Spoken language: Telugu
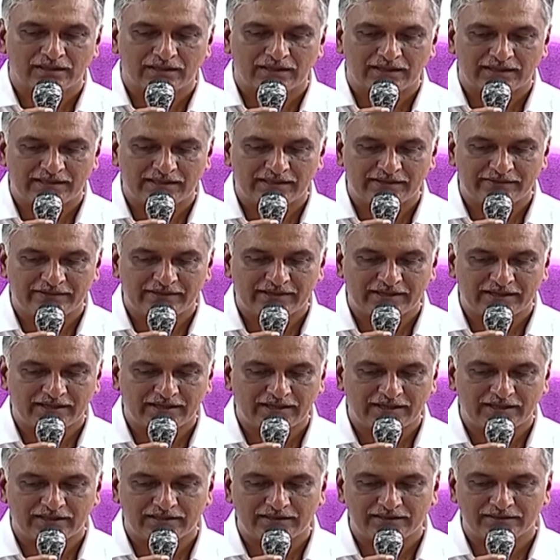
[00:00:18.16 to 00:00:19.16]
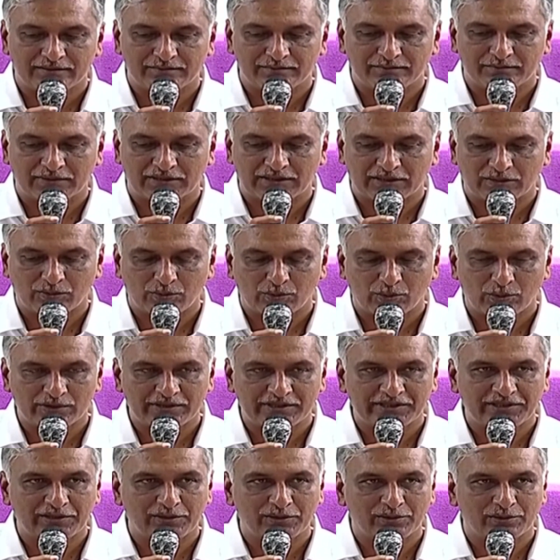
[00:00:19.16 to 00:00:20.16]
అదేవిధంగా మన
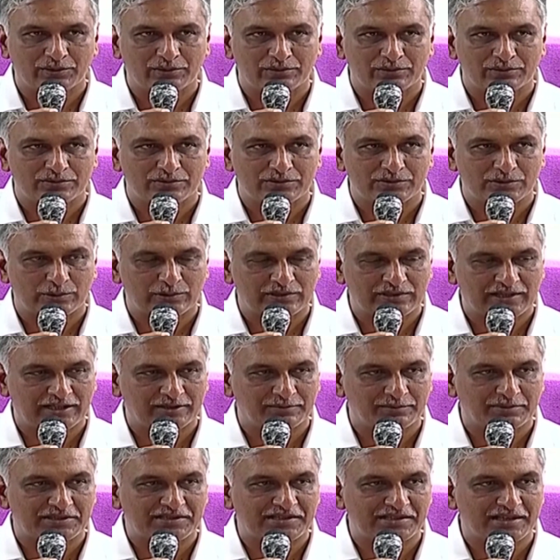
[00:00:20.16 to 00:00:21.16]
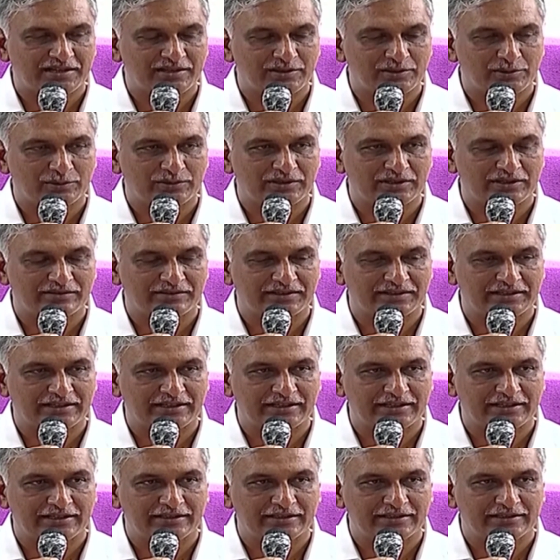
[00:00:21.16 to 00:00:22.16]
కోటిలో సుల్తాన్ బజార్లో
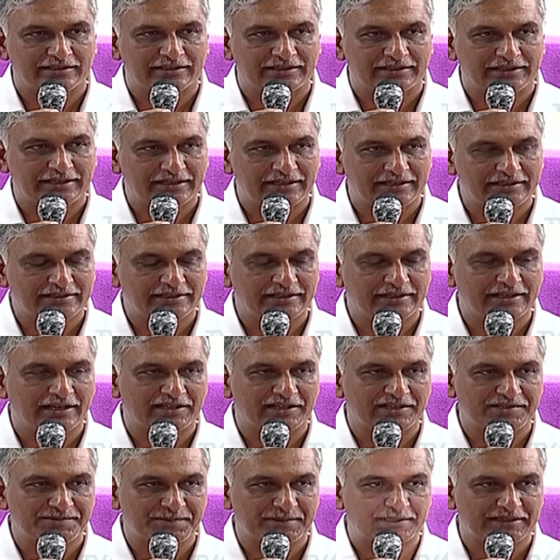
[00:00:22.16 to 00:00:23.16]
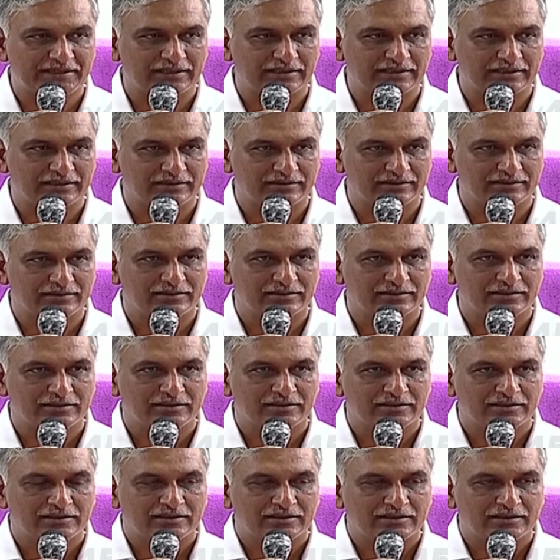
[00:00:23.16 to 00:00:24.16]
ఉన్నటువంటి ఈఎన్టీ e హాస్పిటల్
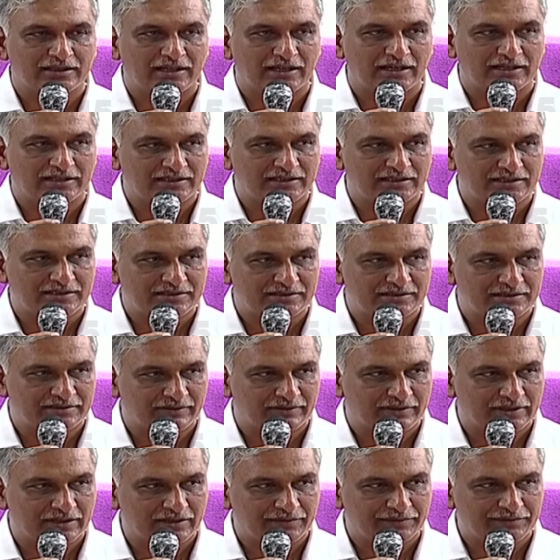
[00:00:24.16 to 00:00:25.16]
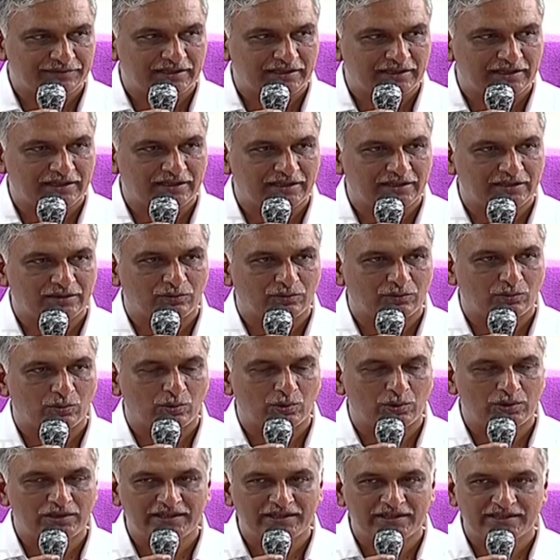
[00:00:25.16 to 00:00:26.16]
అక్కడ వన్ ఆఫ్ ద
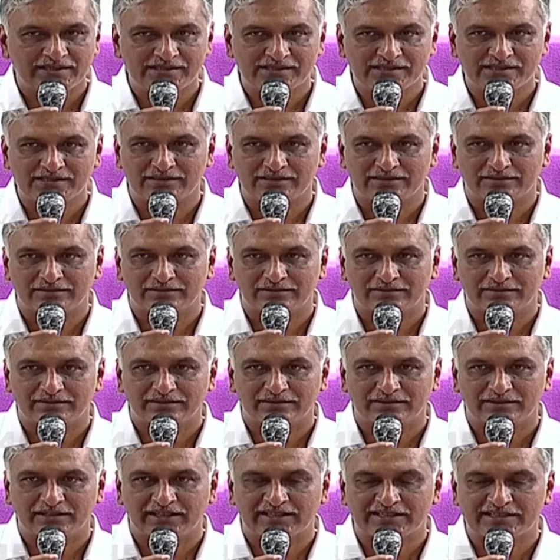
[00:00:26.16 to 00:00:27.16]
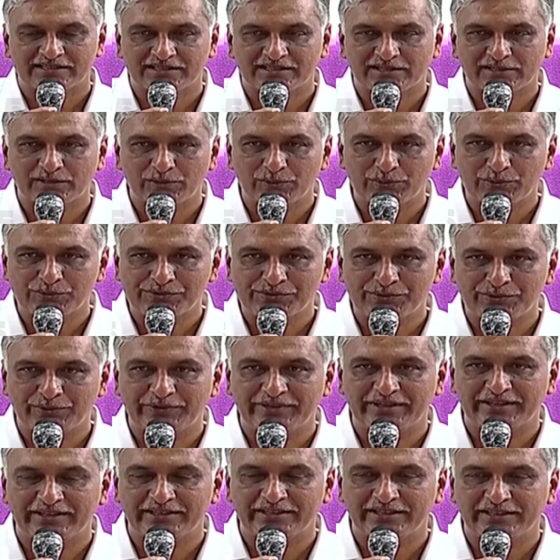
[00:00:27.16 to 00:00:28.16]
ఓల్డెస్ట్ ఎక్స్క్లూజివ్
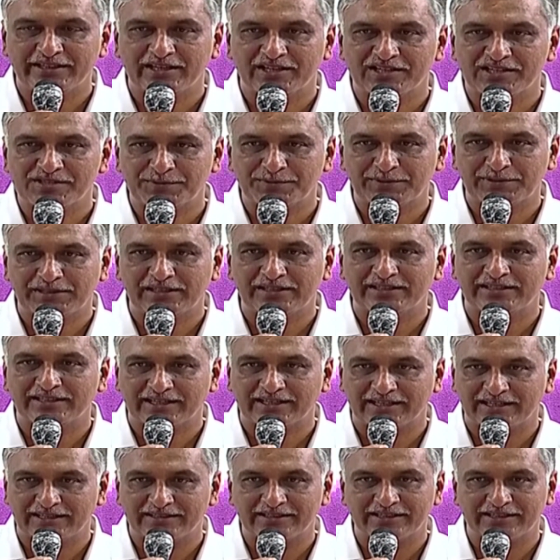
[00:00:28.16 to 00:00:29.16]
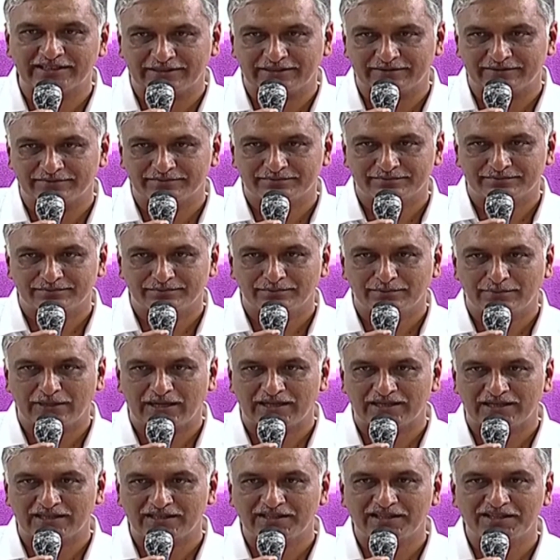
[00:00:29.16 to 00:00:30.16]
ఈఎన్టీ e హాస్పిటల్ ఇన్ ద కంట్రీ
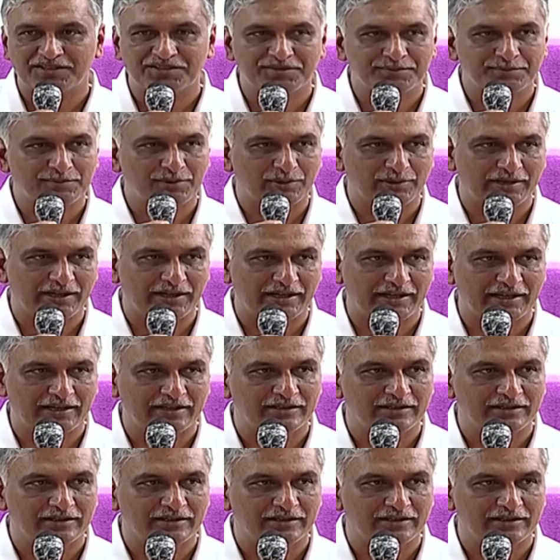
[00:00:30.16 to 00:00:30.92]
భారతదేశంలోనే